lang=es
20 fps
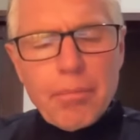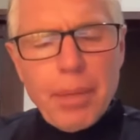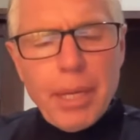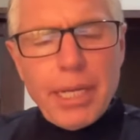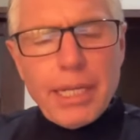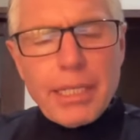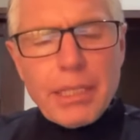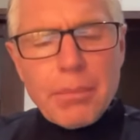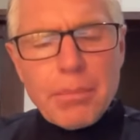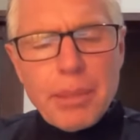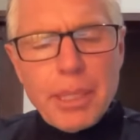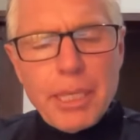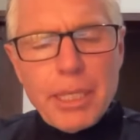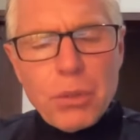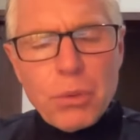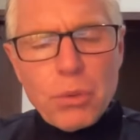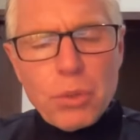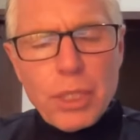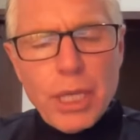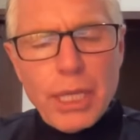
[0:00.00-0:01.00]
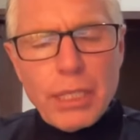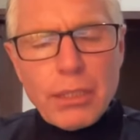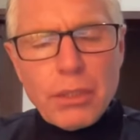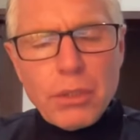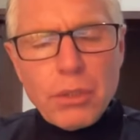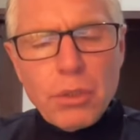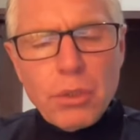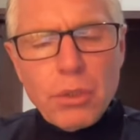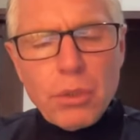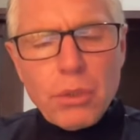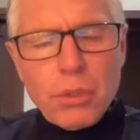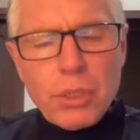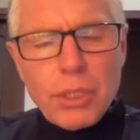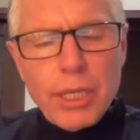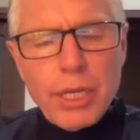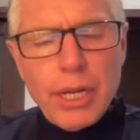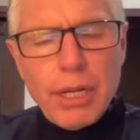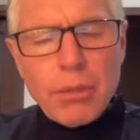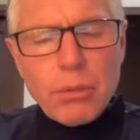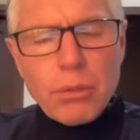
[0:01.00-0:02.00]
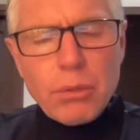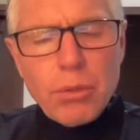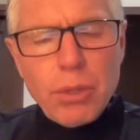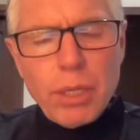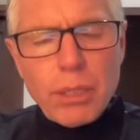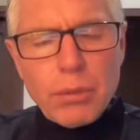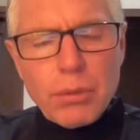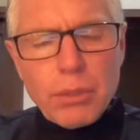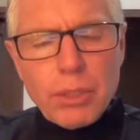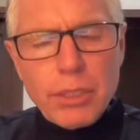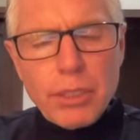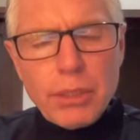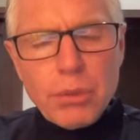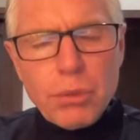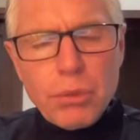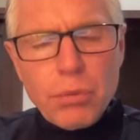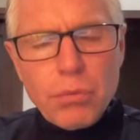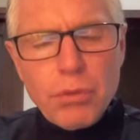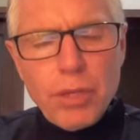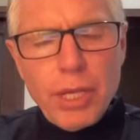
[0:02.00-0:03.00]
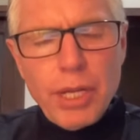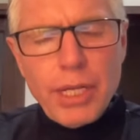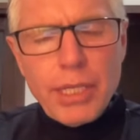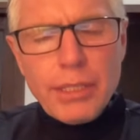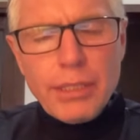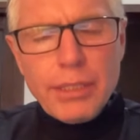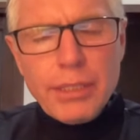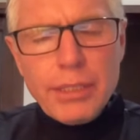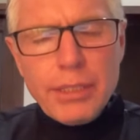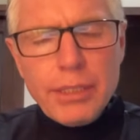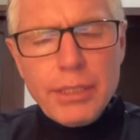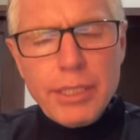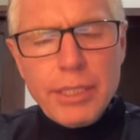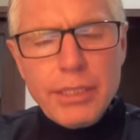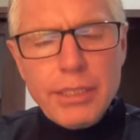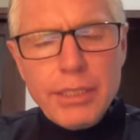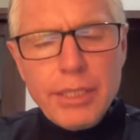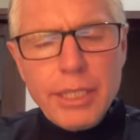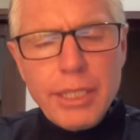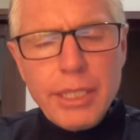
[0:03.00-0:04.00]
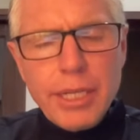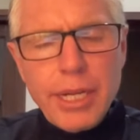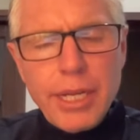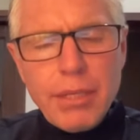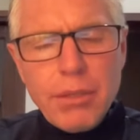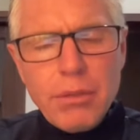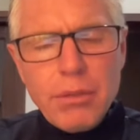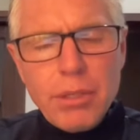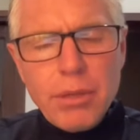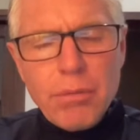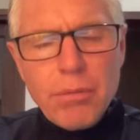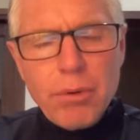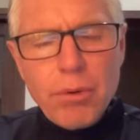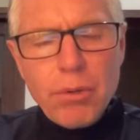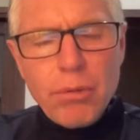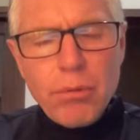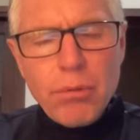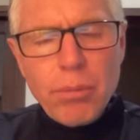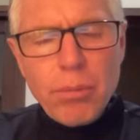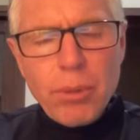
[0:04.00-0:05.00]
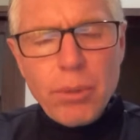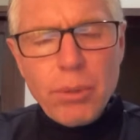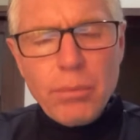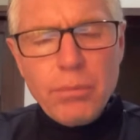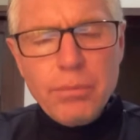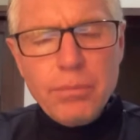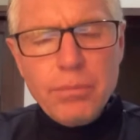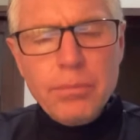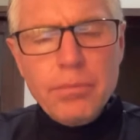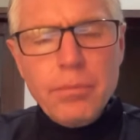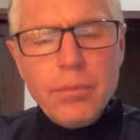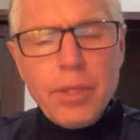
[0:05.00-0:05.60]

Ven Espíritu Santo, llena los corazones de tus fieles y enciende en ellos el fuego de tu amor.